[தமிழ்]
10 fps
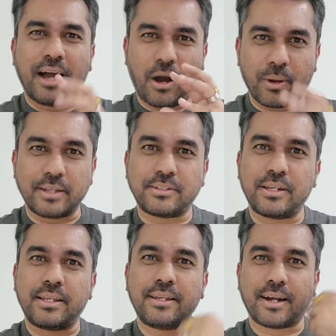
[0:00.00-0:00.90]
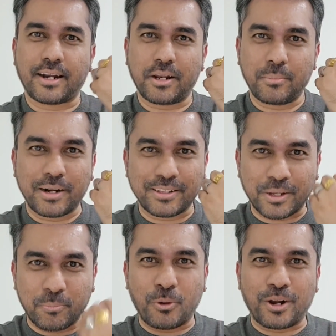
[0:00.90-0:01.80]
அவங்க ஆக்சுவலி
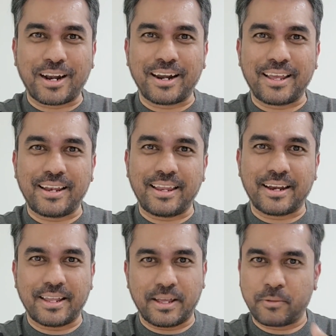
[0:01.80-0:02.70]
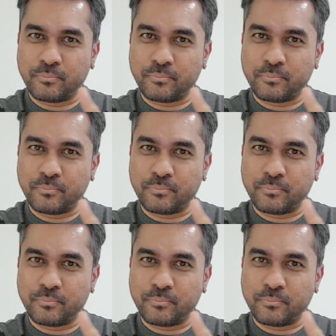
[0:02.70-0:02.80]
நாடாளுமன்றத்துக்கு போறாங்களா இல்லையானே